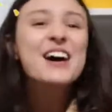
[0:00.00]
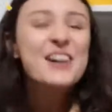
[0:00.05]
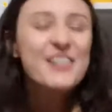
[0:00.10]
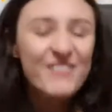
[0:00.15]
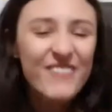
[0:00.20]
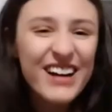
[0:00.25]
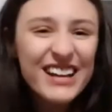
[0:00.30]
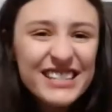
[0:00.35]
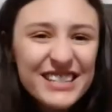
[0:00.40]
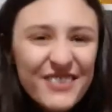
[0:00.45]

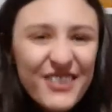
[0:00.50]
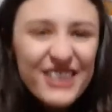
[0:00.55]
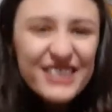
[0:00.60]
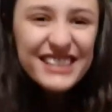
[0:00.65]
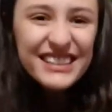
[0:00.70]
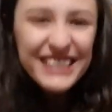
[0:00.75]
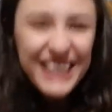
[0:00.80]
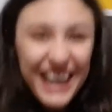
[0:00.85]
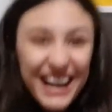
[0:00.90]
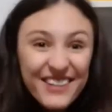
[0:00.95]
Mais uma
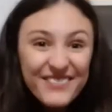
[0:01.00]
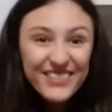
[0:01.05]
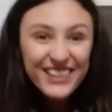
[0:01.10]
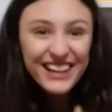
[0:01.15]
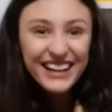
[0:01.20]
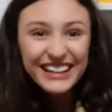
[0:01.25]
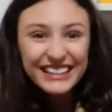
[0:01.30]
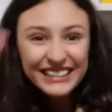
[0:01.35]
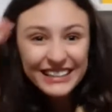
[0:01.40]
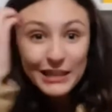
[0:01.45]

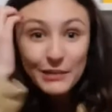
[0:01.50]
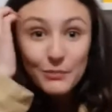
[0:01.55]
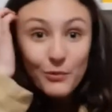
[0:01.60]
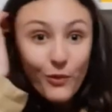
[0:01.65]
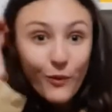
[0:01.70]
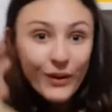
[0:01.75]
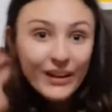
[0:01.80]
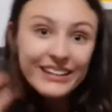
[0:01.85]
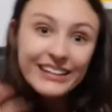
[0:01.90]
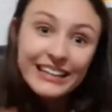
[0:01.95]
dinâmica, estamos
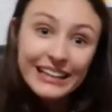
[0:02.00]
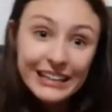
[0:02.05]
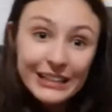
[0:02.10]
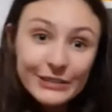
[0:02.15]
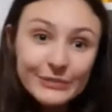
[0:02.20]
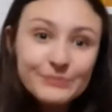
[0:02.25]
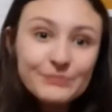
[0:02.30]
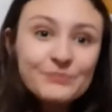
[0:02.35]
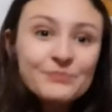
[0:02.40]
aqui